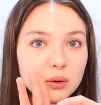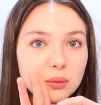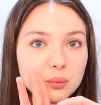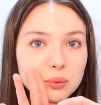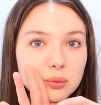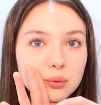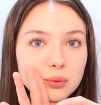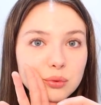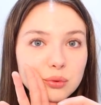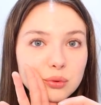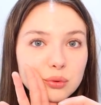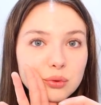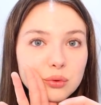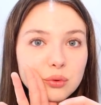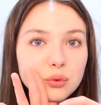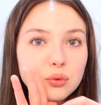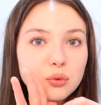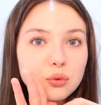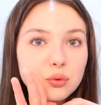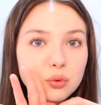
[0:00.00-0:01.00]
le pouce
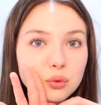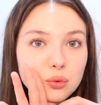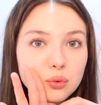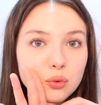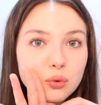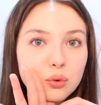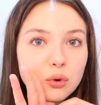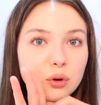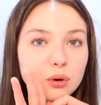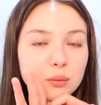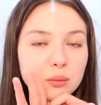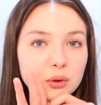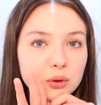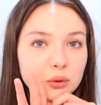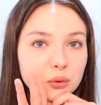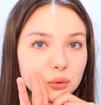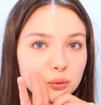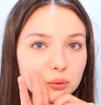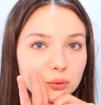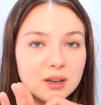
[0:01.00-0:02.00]
sous le
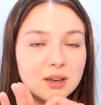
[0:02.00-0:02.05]
menton.